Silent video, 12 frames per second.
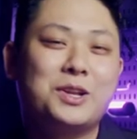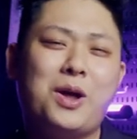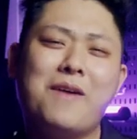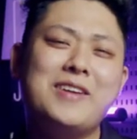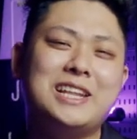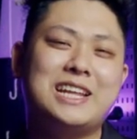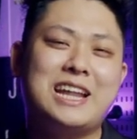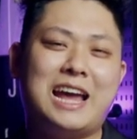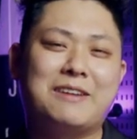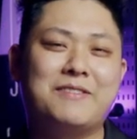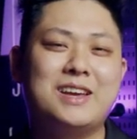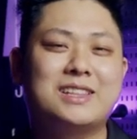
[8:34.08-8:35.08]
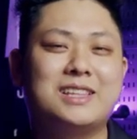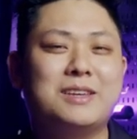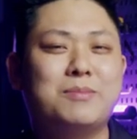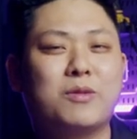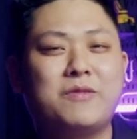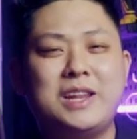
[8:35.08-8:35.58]
Nói về điện ảnh Việt thì
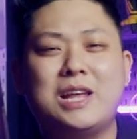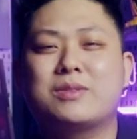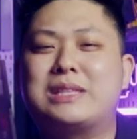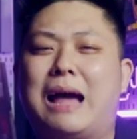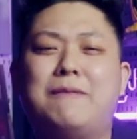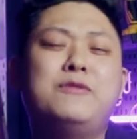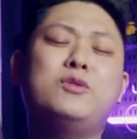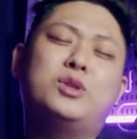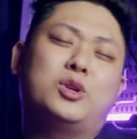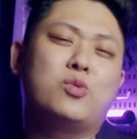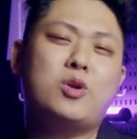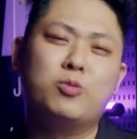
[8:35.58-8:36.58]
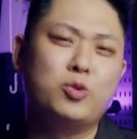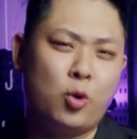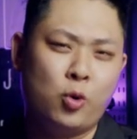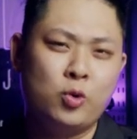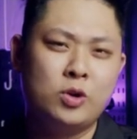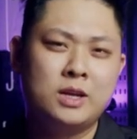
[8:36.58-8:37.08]
một video 8 phút thì cũng không đủ
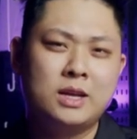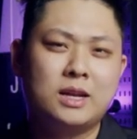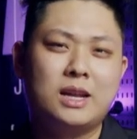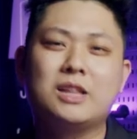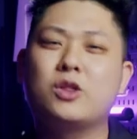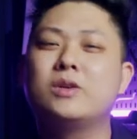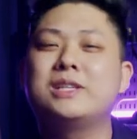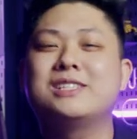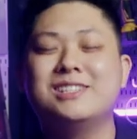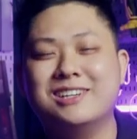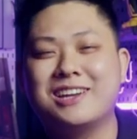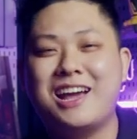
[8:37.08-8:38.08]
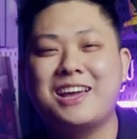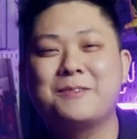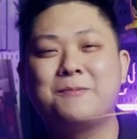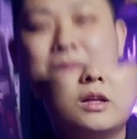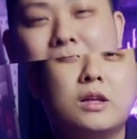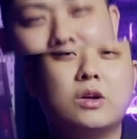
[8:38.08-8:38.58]
nên tôi sẽ dừng ở đây.
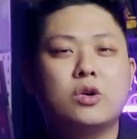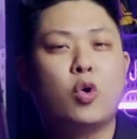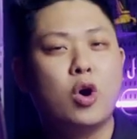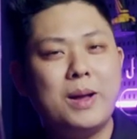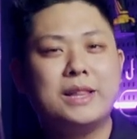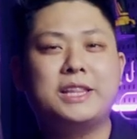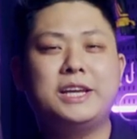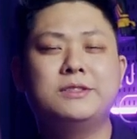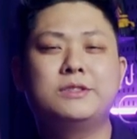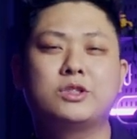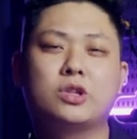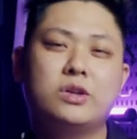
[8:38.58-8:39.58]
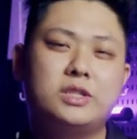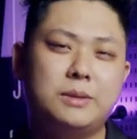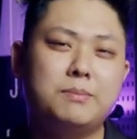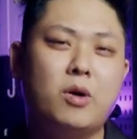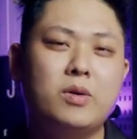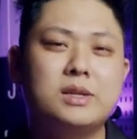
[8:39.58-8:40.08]
Cuối bản tin, tôi
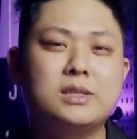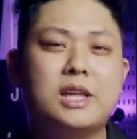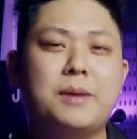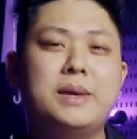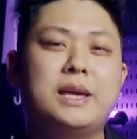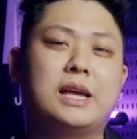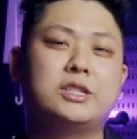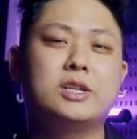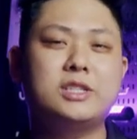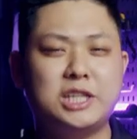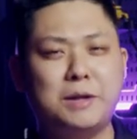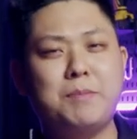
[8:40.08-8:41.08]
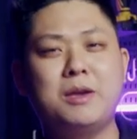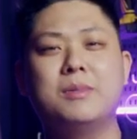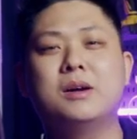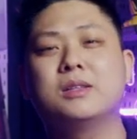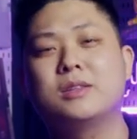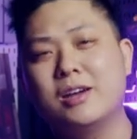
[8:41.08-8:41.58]
xin bonus thêm hình ảnh Justin
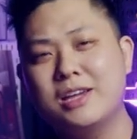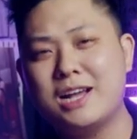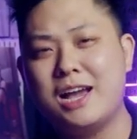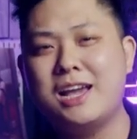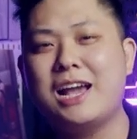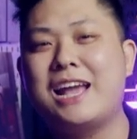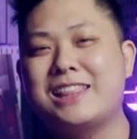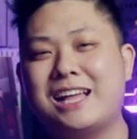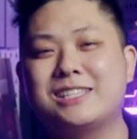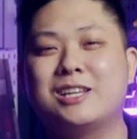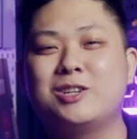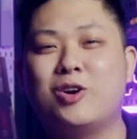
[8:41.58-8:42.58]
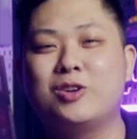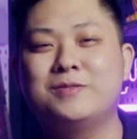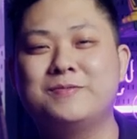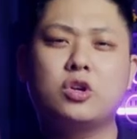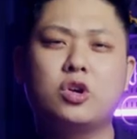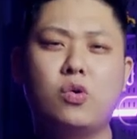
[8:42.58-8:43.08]
Bieber tưới cây ngay tại sân golf
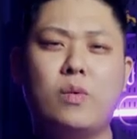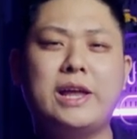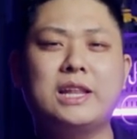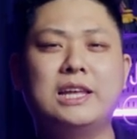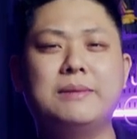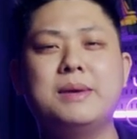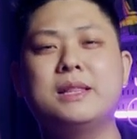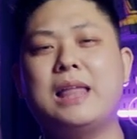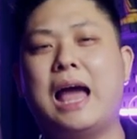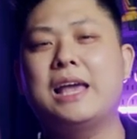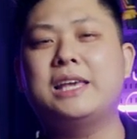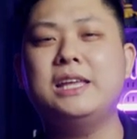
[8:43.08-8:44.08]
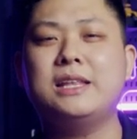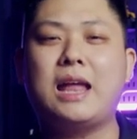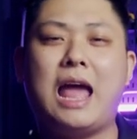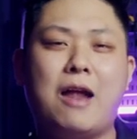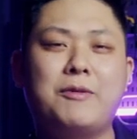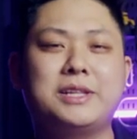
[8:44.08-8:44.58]
cùng anh lính biến thái Kit
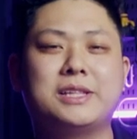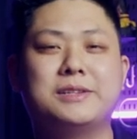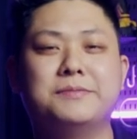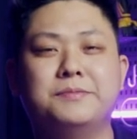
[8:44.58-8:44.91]
Harrington.